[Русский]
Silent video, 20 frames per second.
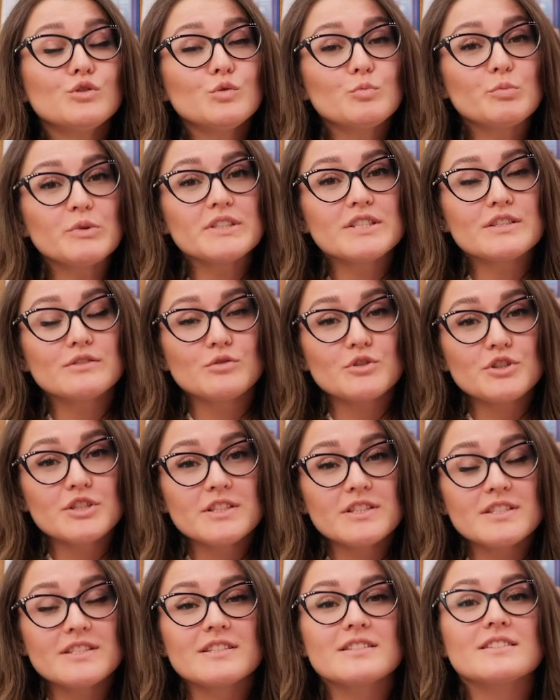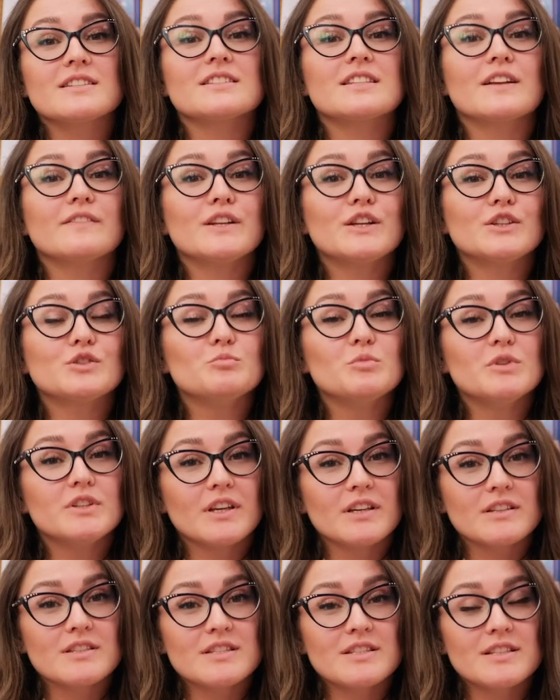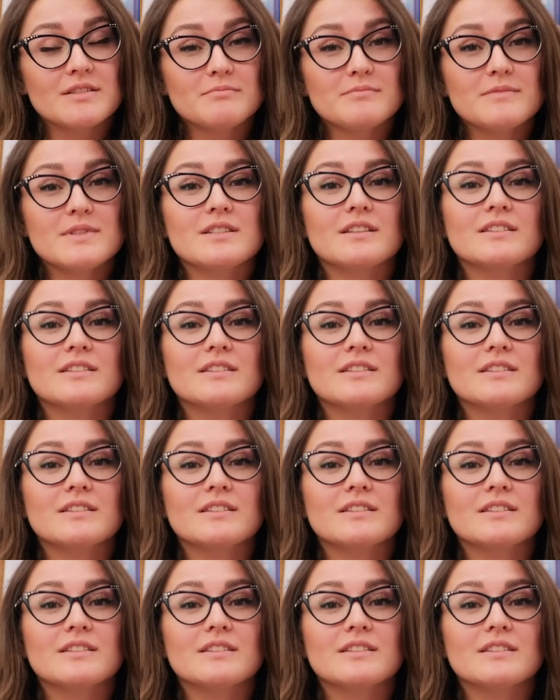Но любые сложности заставляют меняться,